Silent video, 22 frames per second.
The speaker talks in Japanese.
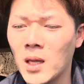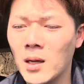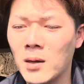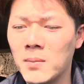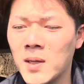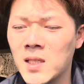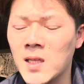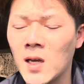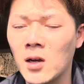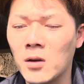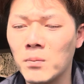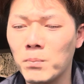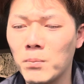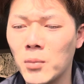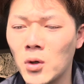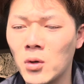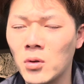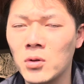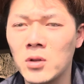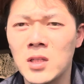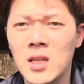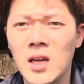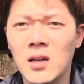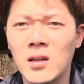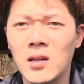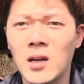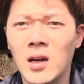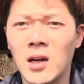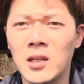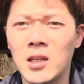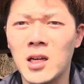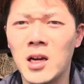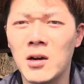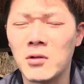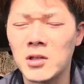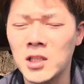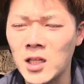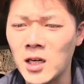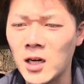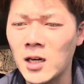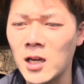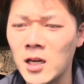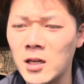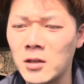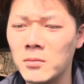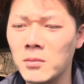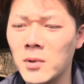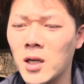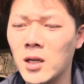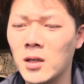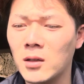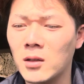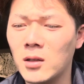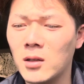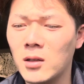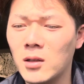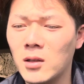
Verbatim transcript: まあ、札幌のサッカーに合わせられる、まあ、